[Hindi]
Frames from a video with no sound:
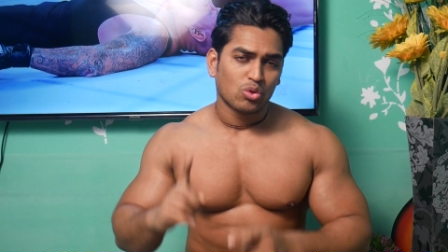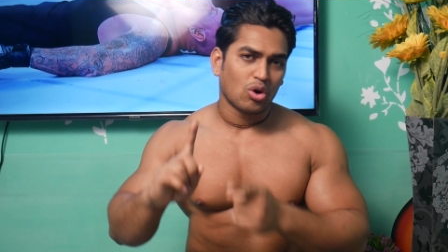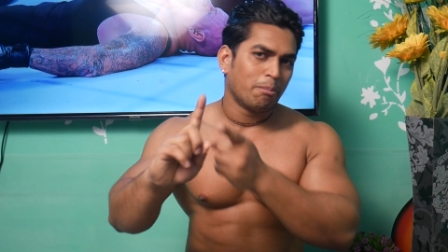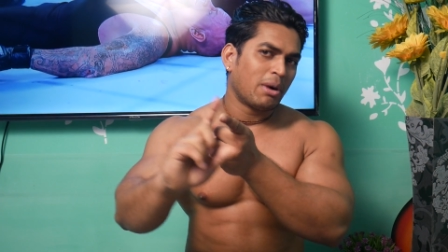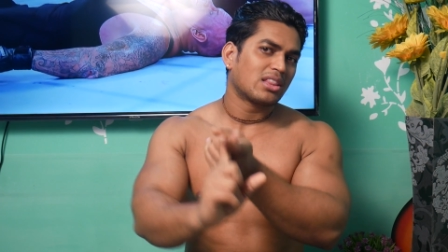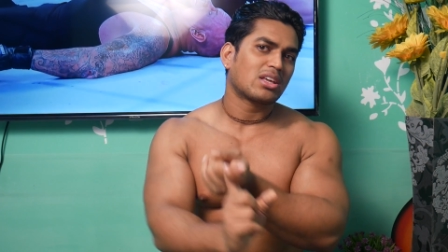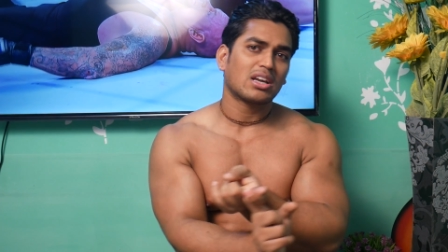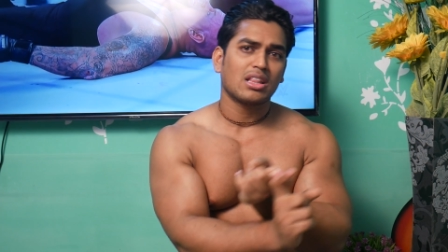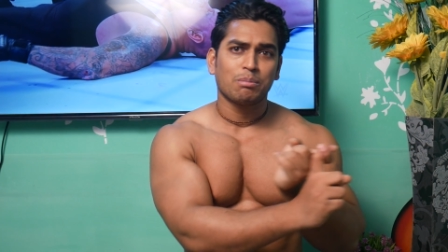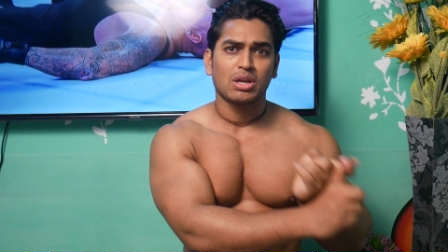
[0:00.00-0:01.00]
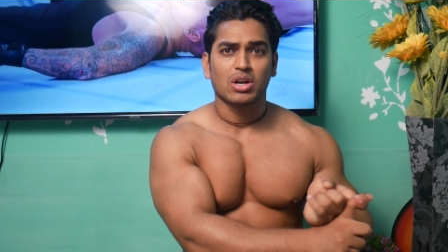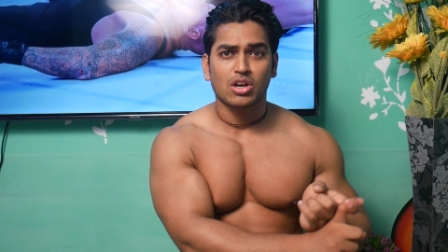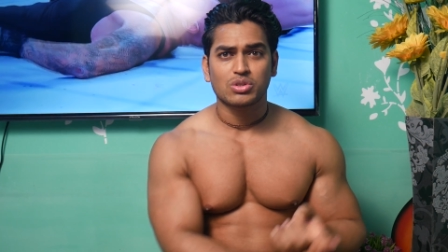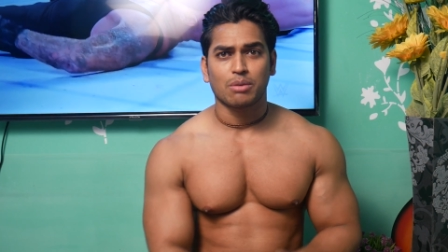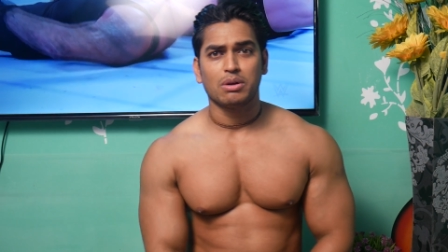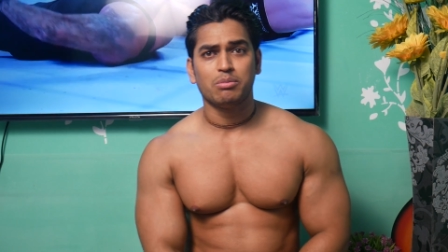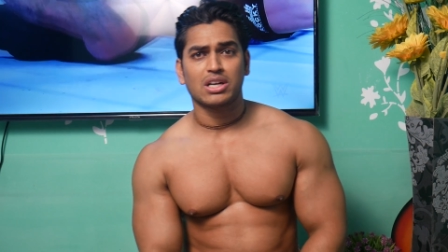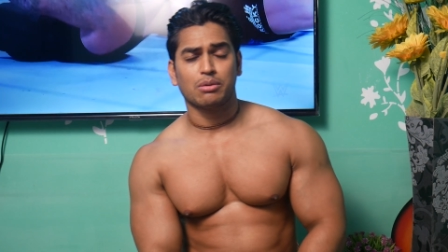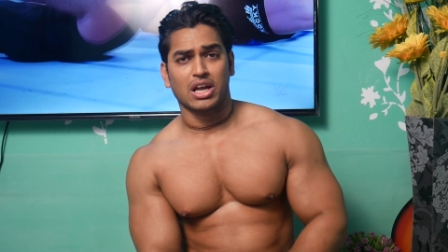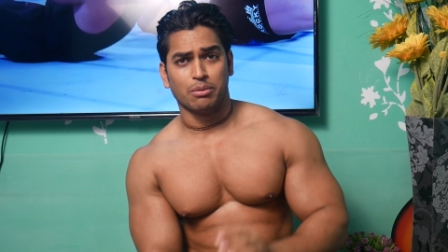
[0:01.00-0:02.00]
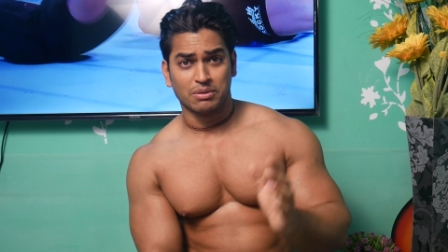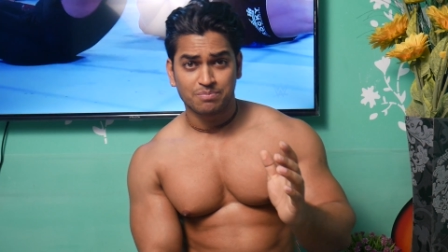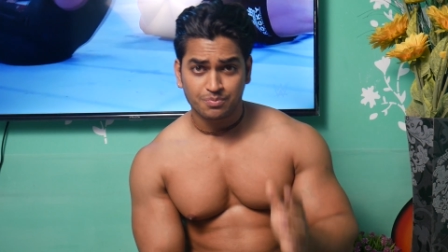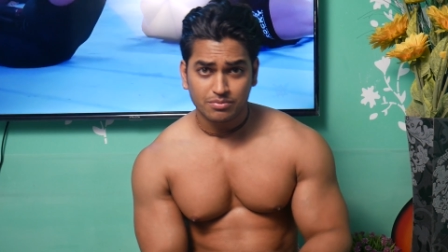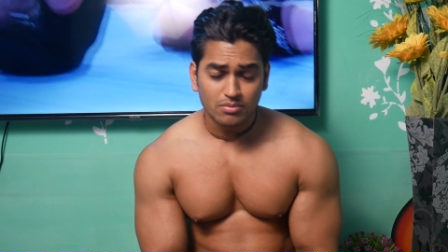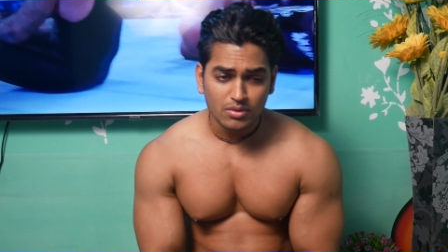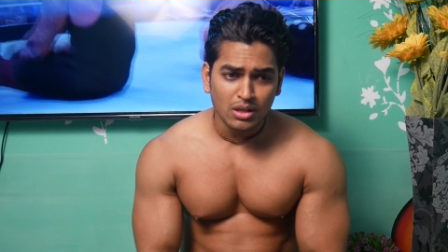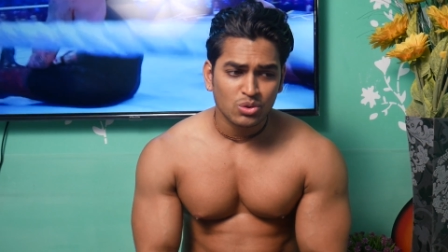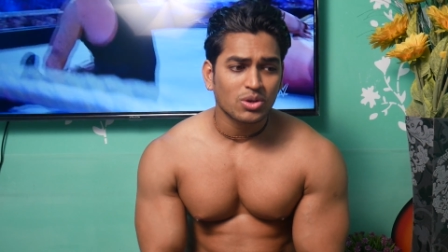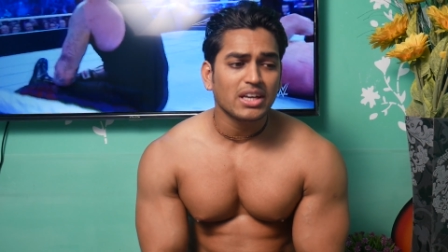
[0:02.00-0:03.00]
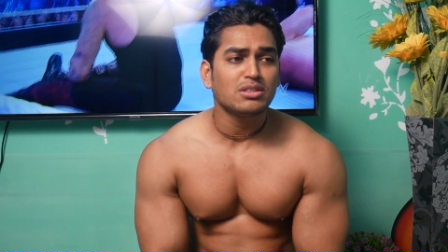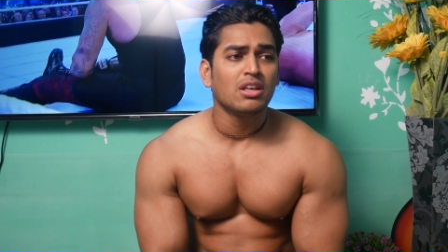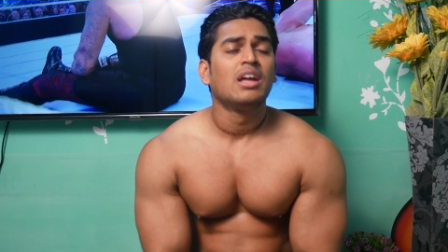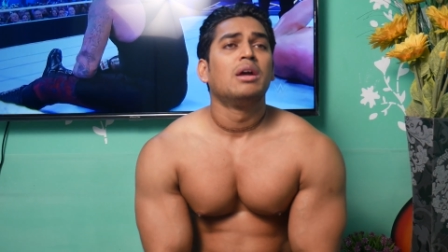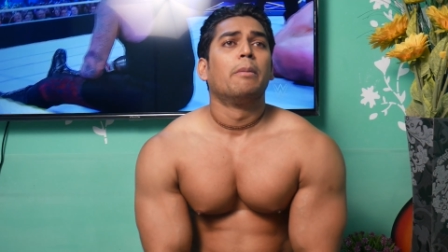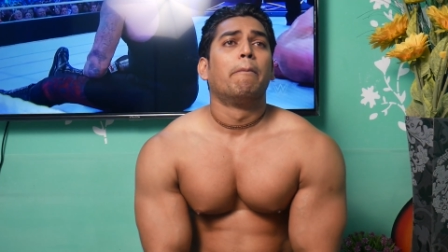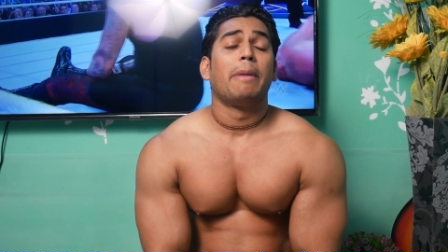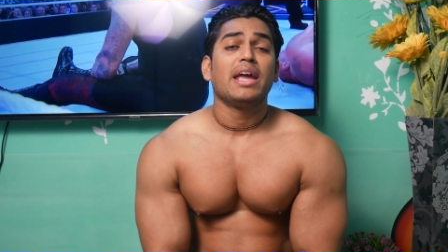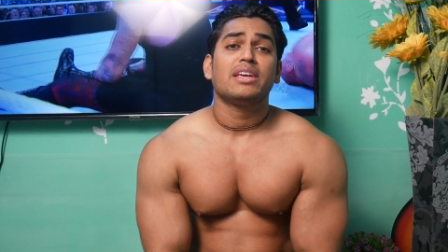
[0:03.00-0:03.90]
तो हम बात कर रहे थे प्री वर्कआउट सप्लीमेंट के बारे में तो गाइज मैं